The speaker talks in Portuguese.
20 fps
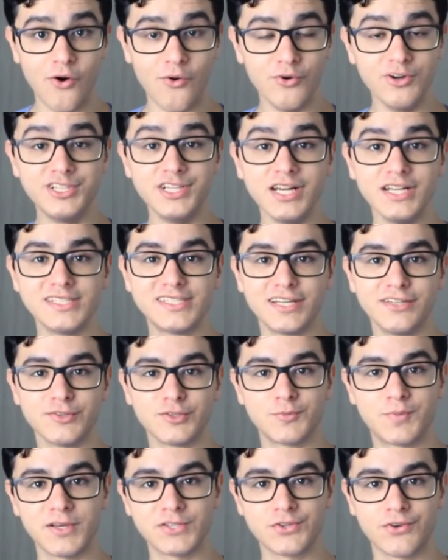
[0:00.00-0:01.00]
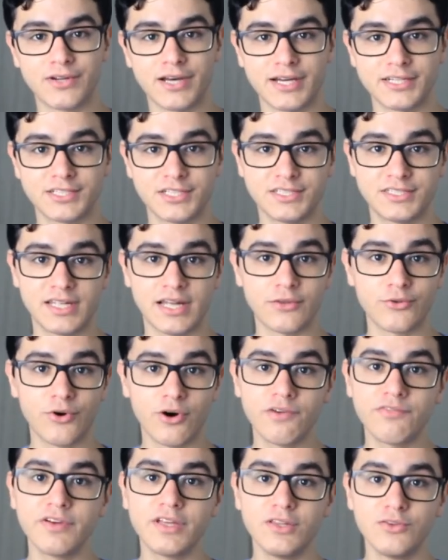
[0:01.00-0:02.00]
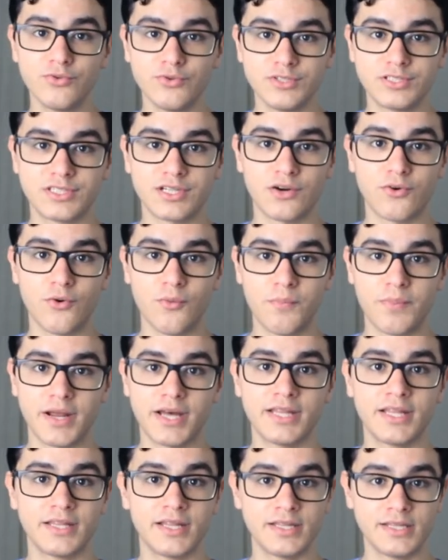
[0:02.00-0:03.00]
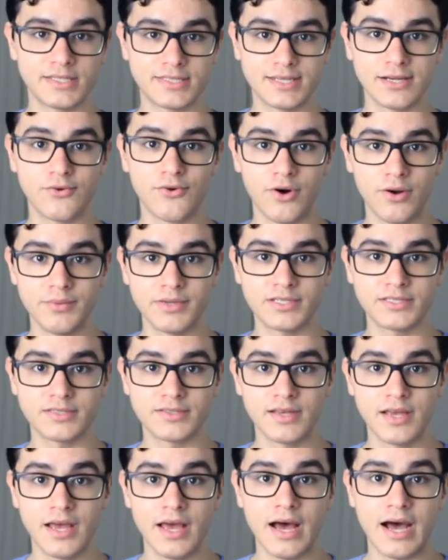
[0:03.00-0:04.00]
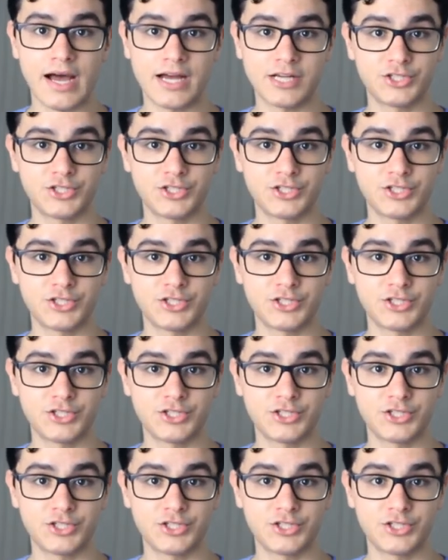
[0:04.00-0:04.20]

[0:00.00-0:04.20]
utilizando os personagens da nova indústria comprada da DC Comics, a